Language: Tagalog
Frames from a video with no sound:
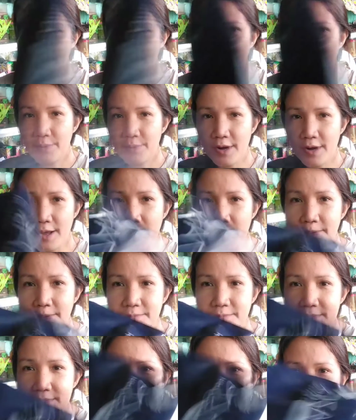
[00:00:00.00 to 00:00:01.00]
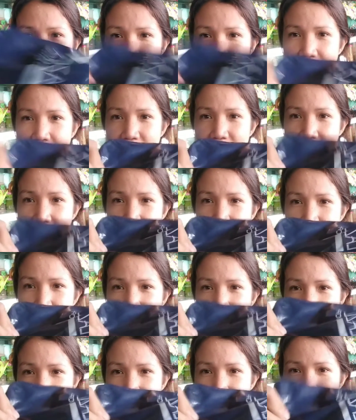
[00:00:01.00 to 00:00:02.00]
From
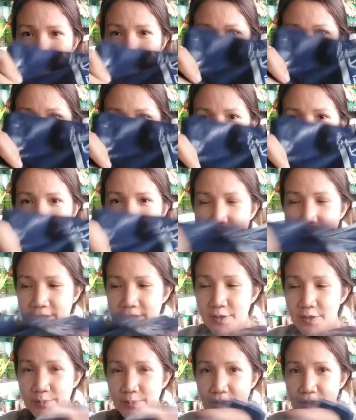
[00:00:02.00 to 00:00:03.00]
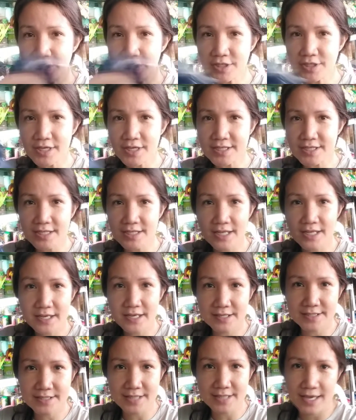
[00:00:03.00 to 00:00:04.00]
Lazada. Lazada. Inopen ko na siya kasi
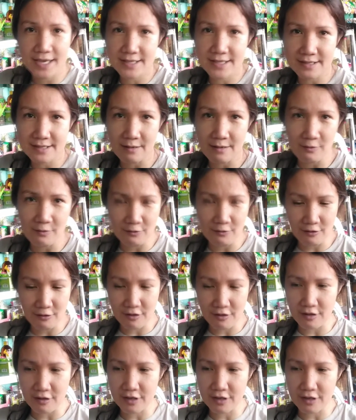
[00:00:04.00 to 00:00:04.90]
na-excite ako.